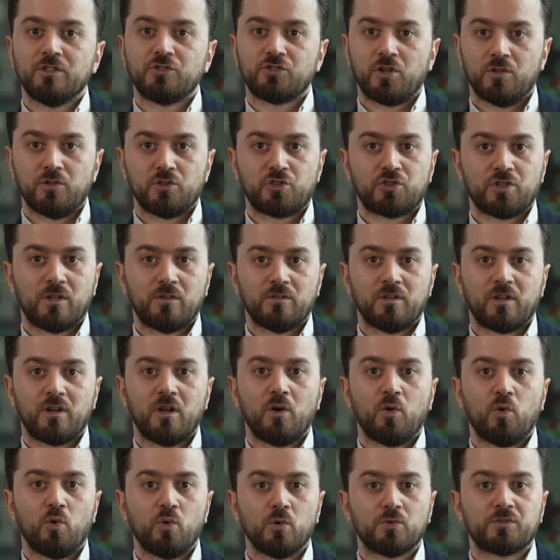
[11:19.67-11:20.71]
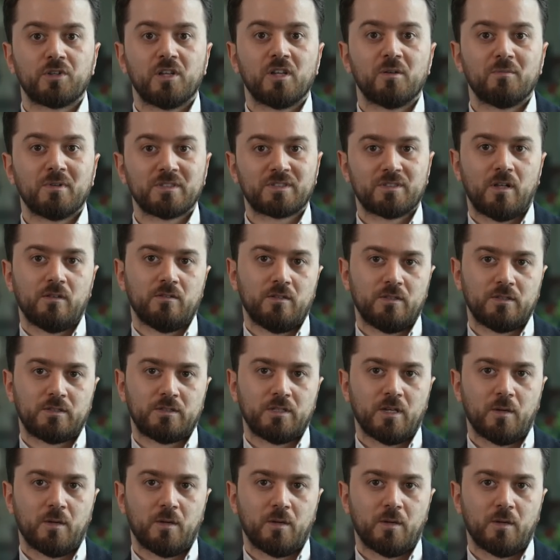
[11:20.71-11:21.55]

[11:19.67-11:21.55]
çalışanlara oltalama saldırısı